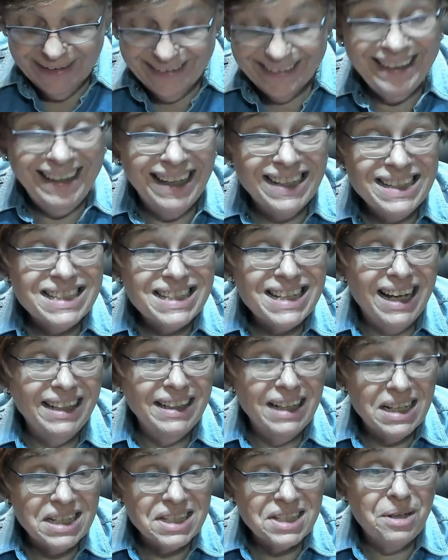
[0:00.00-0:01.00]
ganz
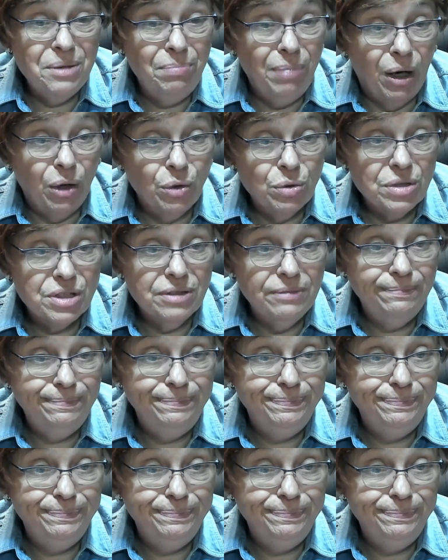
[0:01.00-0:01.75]
anders gebaut.